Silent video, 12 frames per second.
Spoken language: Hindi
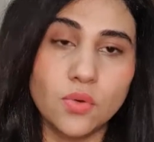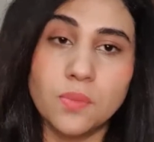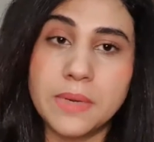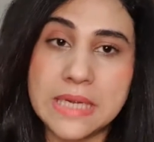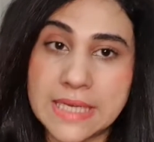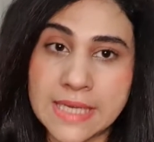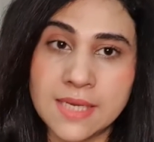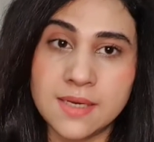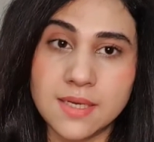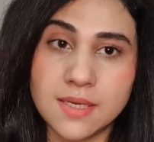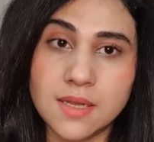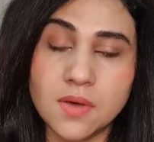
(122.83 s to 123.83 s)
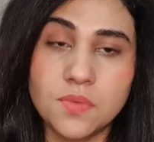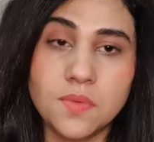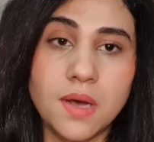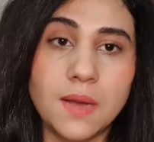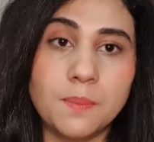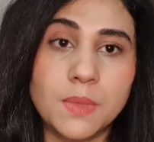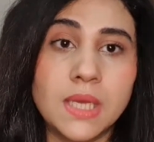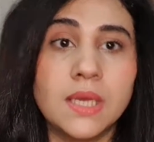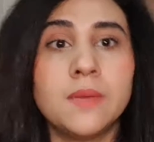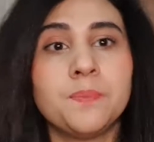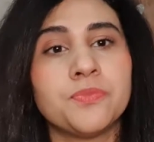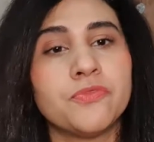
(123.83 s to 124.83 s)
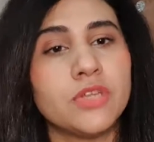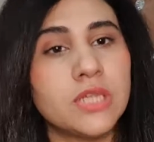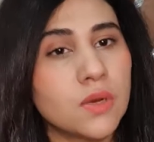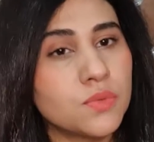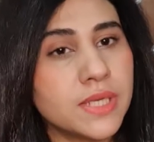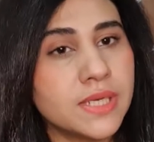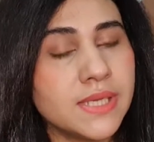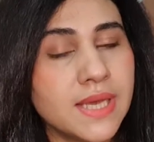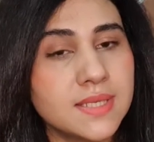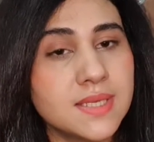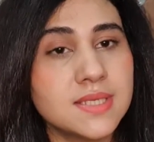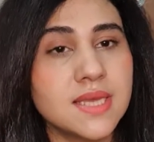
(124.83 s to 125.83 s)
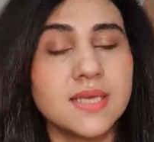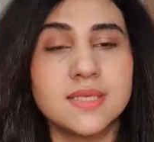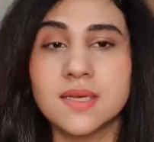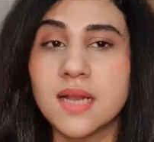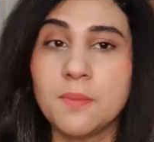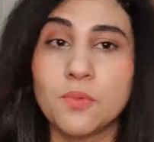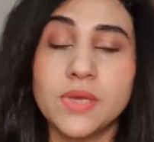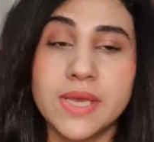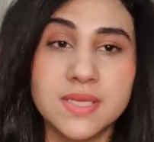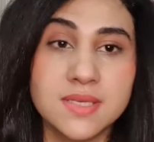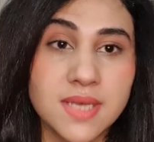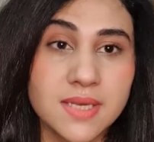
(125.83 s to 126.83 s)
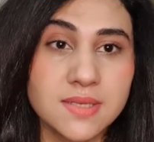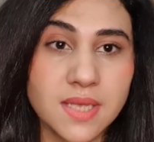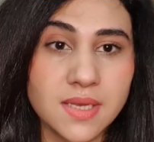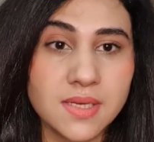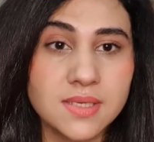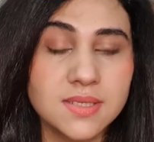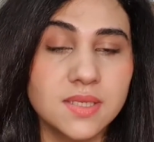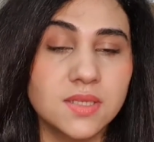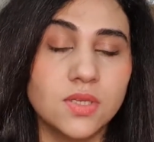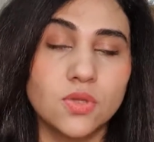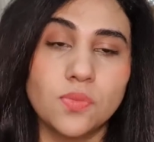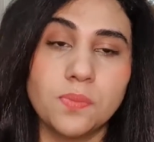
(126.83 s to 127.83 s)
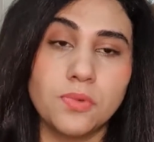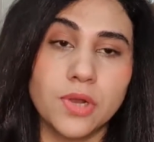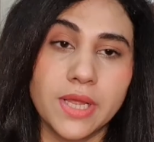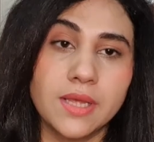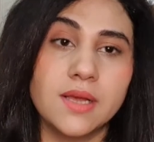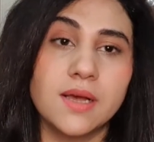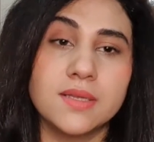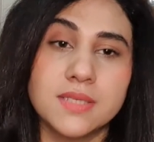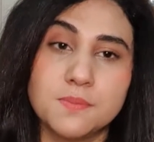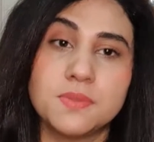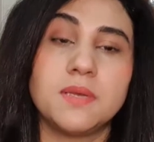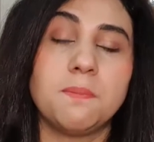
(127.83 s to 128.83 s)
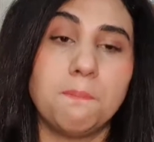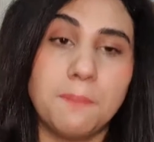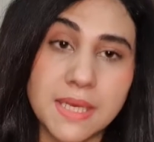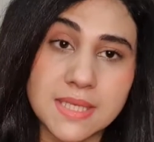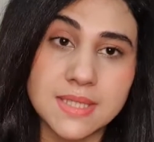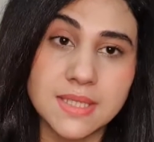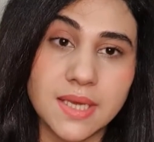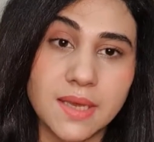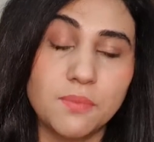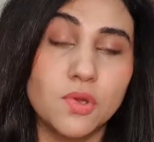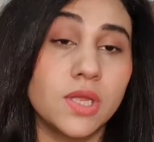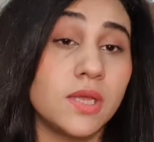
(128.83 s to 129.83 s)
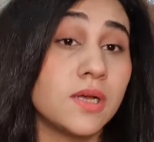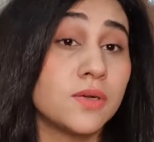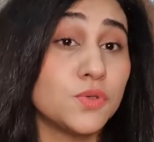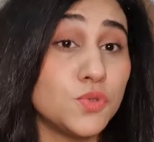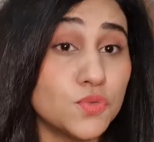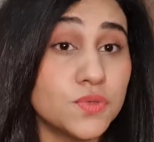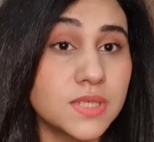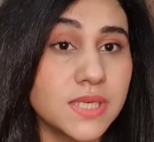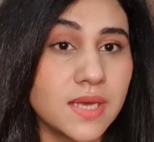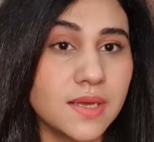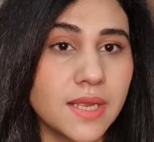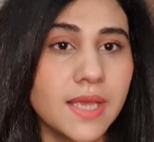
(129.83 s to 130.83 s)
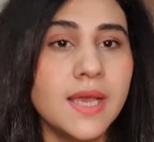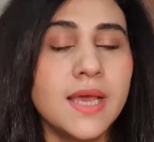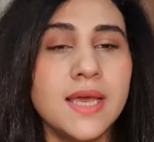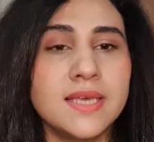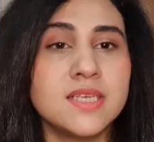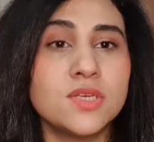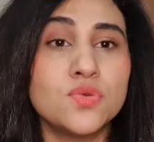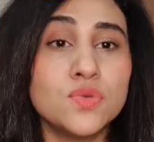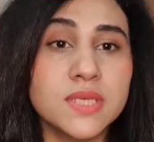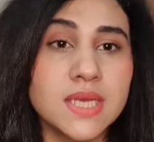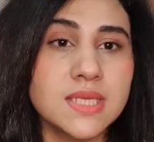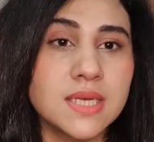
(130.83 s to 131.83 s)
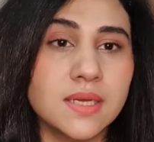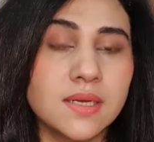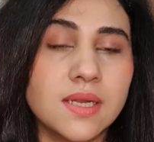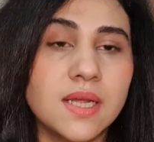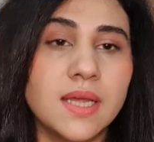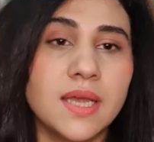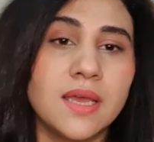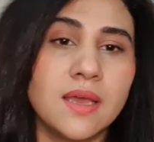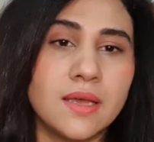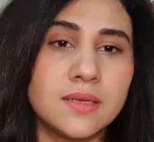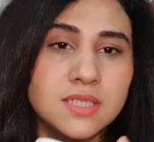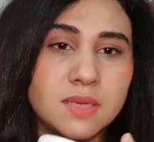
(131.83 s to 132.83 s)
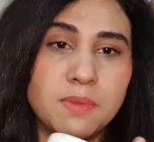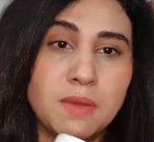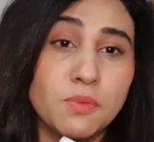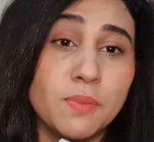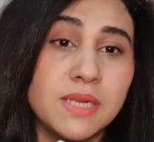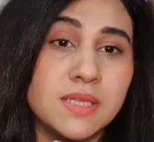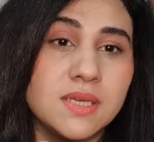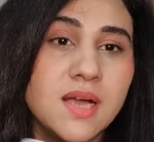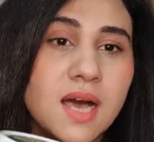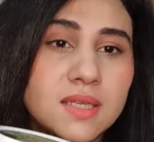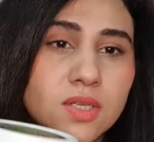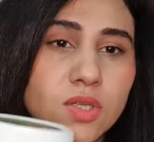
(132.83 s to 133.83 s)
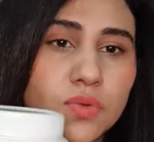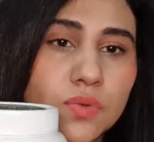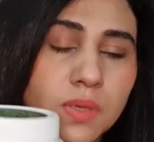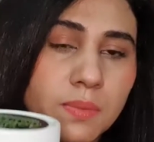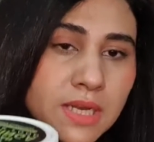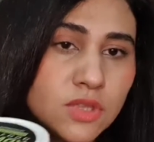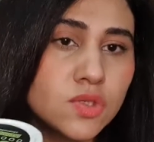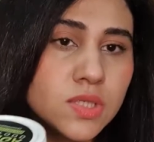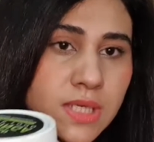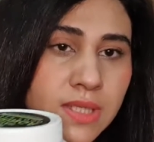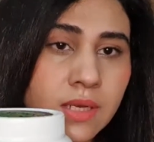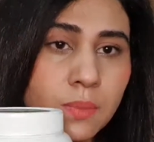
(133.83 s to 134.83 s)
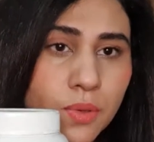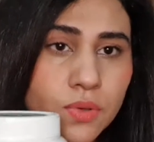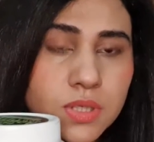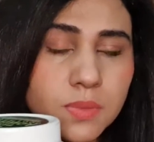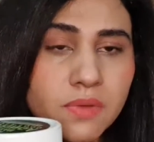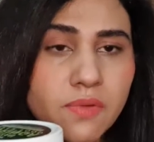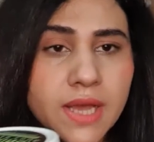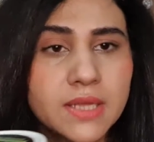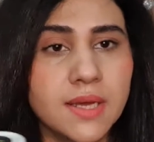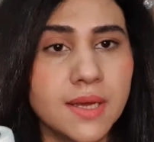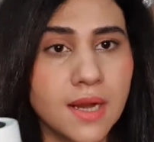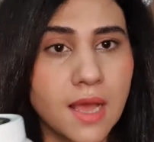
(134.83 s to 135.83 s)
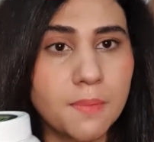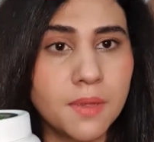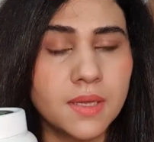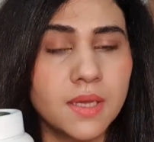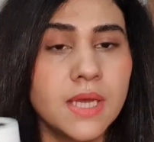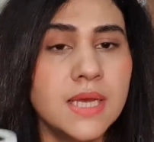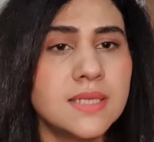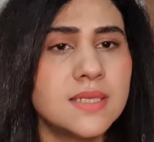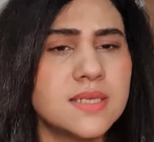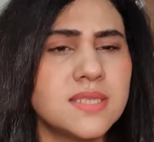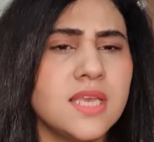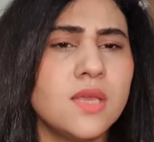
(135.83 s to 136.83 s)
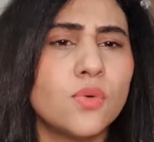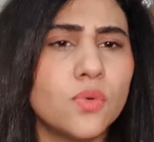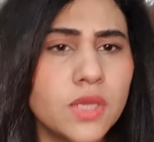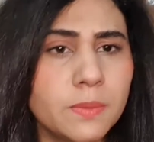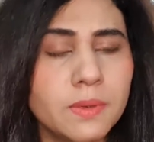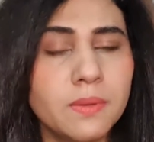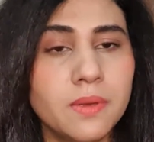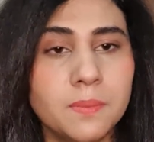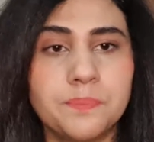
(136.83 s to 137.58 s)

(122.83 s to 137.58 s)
को मेनटेन रखना हो आपने विदाउट एनी एक्सरसाइज अगर आप कोई एक्सरसाइज नहीं कर सकते तो मोरेंगा सबसे बेस्ट है मोरिंगा को यूज़ किया करें इसे यूज़ कैसे करना है अच्छा मैं आपको पहले दिखा देती हूँ ये मैंने तो चिल्तन प्योर से मंगवाया था अगर आपके नज़दीक कोई भी